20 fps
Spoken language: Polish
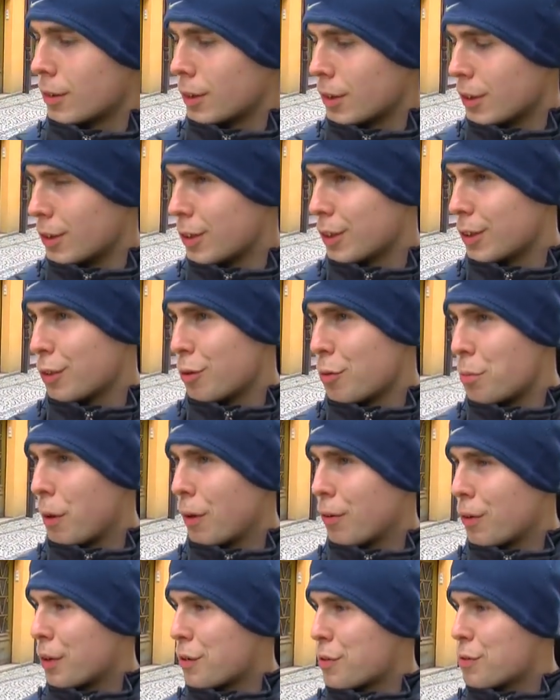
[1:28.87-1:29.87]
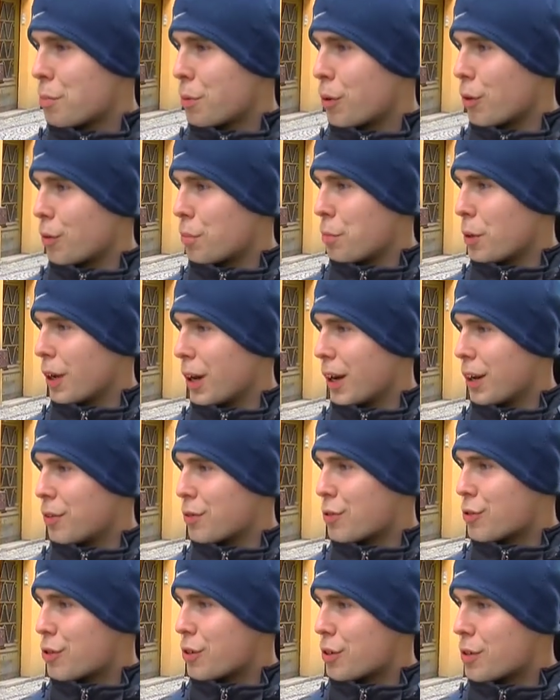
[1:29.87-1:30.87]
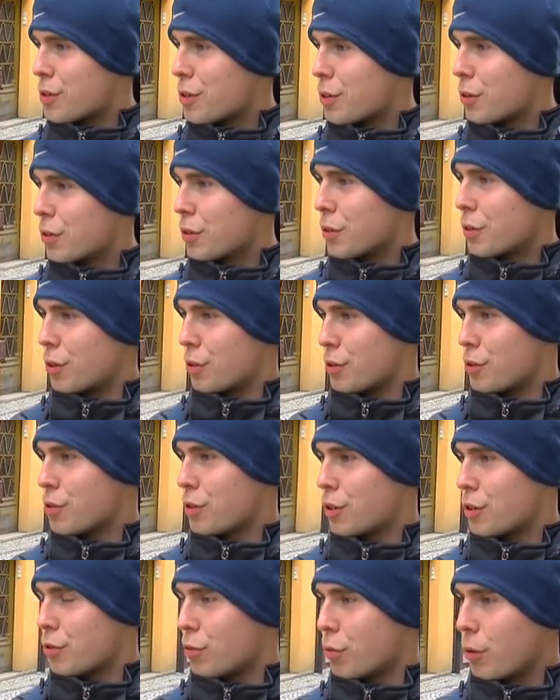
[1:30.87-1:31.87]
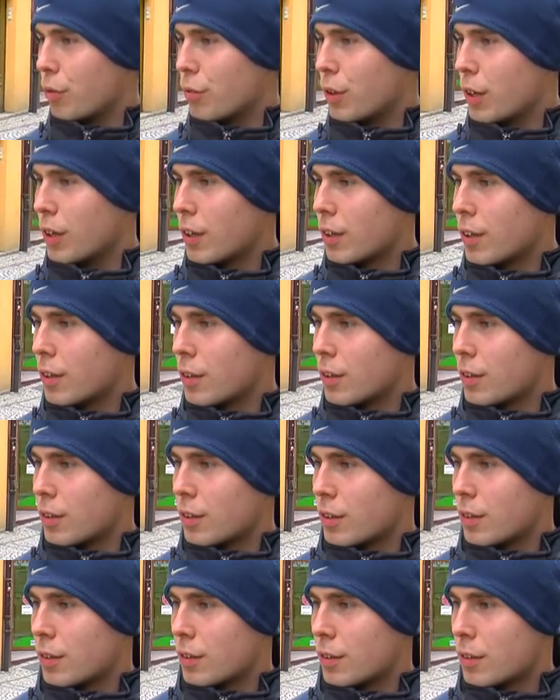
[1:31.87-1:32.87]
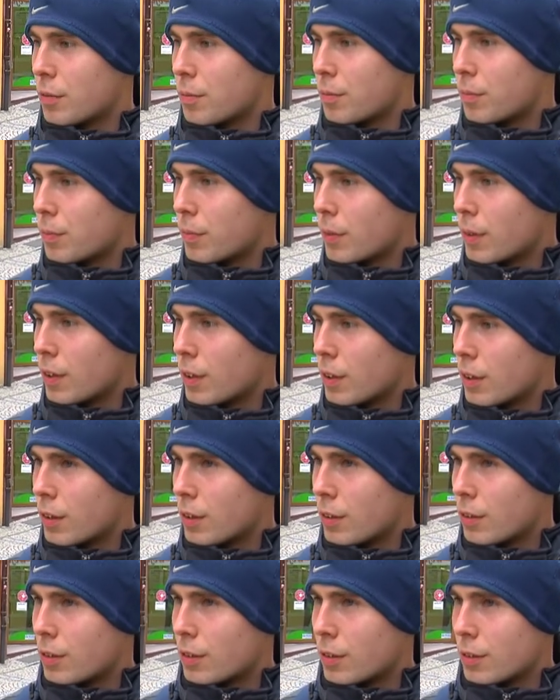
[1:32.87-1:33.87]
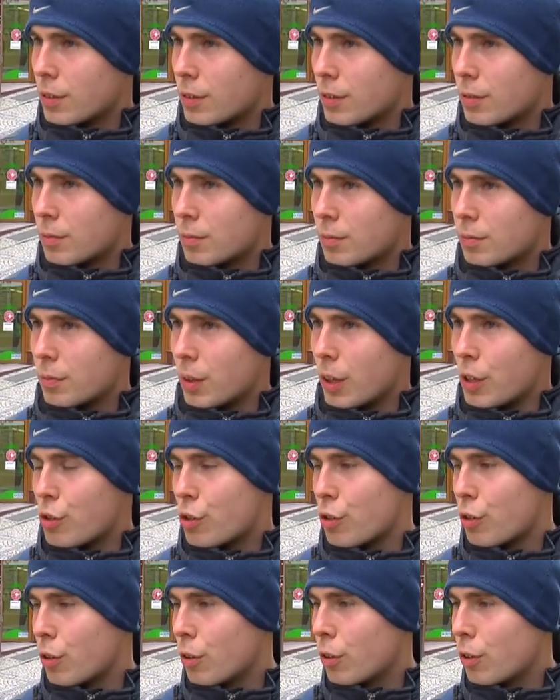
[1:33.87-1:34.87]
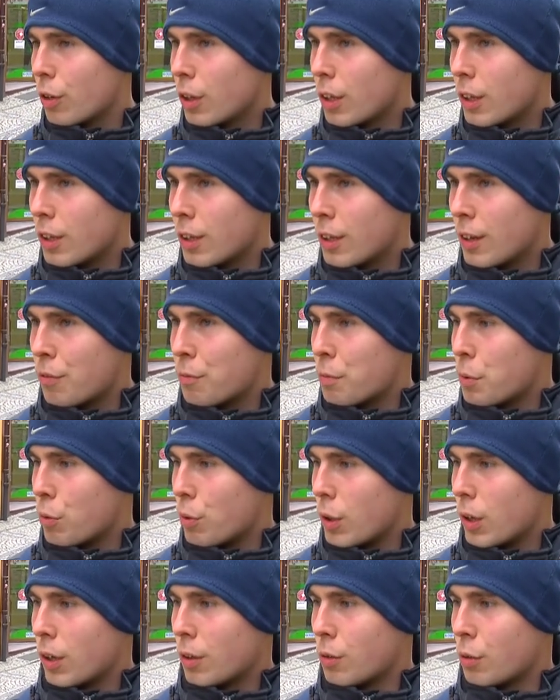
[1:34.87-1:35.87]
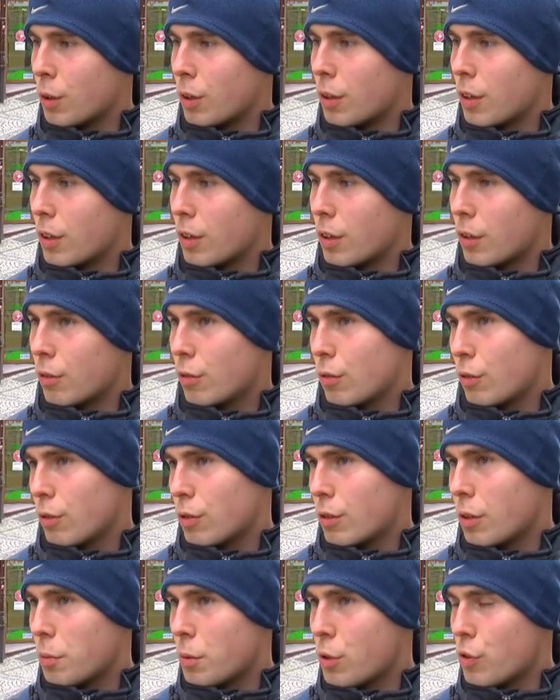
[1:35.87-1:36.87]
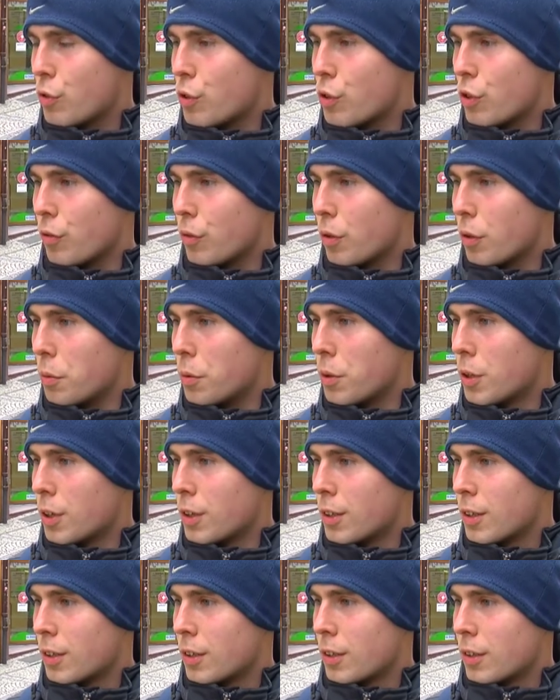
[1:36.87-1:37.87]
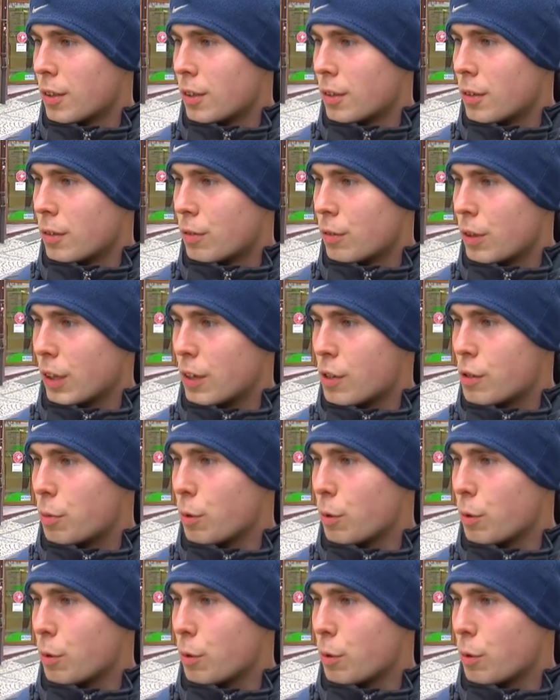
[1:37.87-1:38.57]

Y, uprawiając sport, biegając często, chodzić na siłownię. A ty uczęszczasz na siłownię, czy tam biegasz? Znaczy, no ja gram w piłkę akurat, dlatego i sobie ćwiczę w domu. W A taki pol...